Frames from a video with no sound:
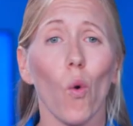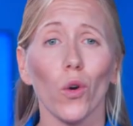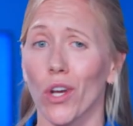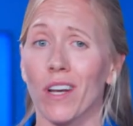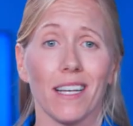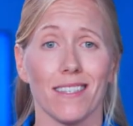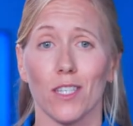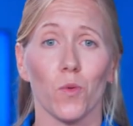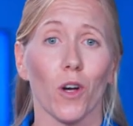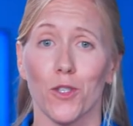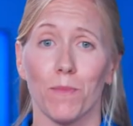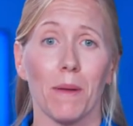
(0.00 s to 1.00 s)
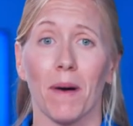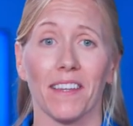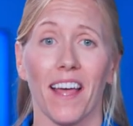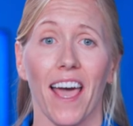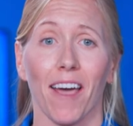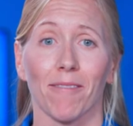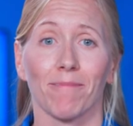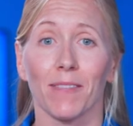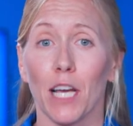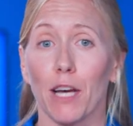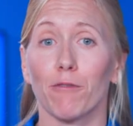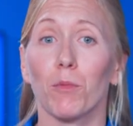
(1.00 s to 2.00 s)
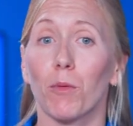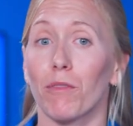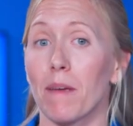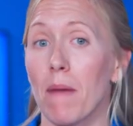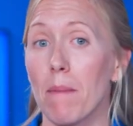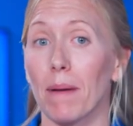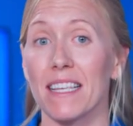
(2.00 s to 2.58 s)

aucun accessoire supplémentaire. Vous pouvez même